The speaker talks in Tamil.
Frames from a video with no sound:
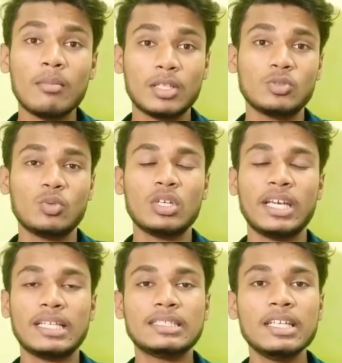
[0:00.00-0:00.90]
ப்ளஸ்
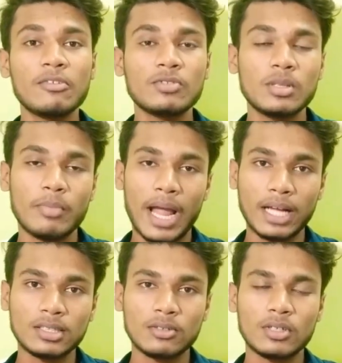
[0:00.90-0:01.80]
உங்களுக்கு ஹெச்டிஎஃப்சி
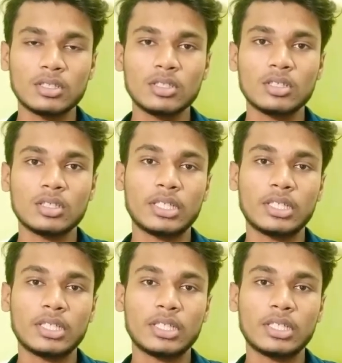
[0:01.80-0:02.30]
பேங்க்கு வந்து